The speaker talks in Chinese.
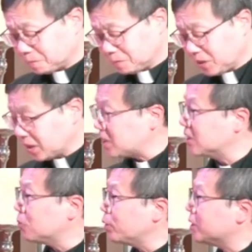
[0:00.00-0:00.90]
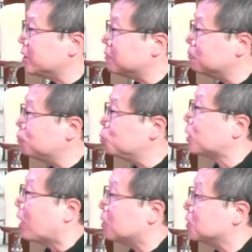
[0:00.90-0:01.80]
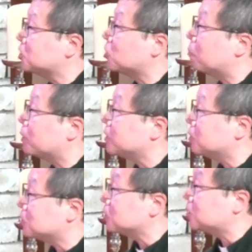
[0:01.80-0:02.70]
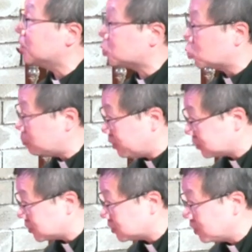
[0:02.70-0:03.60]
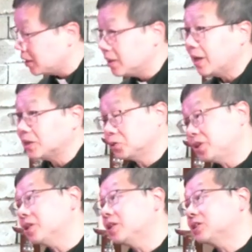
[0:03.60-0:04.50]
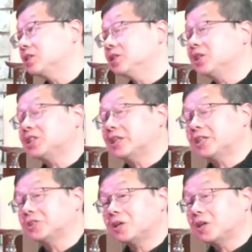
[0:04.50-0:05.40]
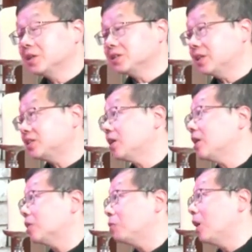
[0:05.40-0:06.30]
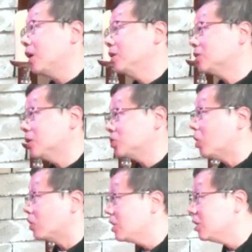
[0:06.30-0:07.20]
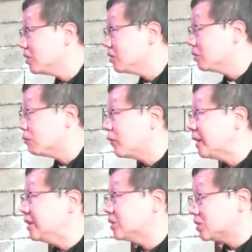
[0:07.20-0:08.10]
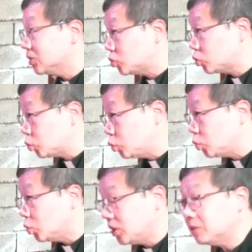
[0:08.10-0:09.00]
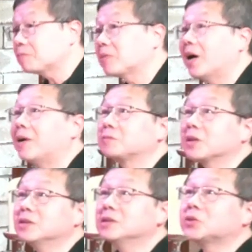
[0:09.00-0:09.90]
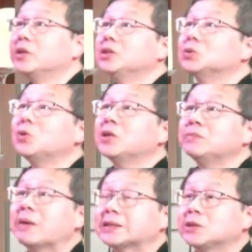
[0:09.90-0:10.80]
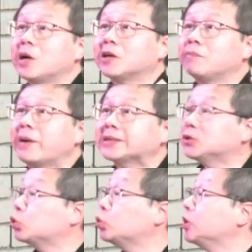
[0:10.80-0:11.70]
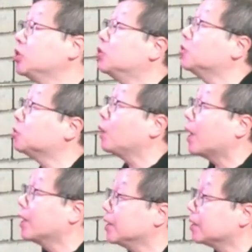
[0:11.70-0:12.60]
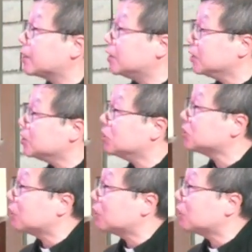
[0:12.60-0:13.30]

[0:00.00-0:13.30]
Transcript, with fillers: 可能会误导小朋友写错别字。啊，首先可首先讲一下，就在香港的话，这个巧克力的翻译是朱古力啊。所以如果你把这个广告拍成猪跟牛的话，可能以后小朋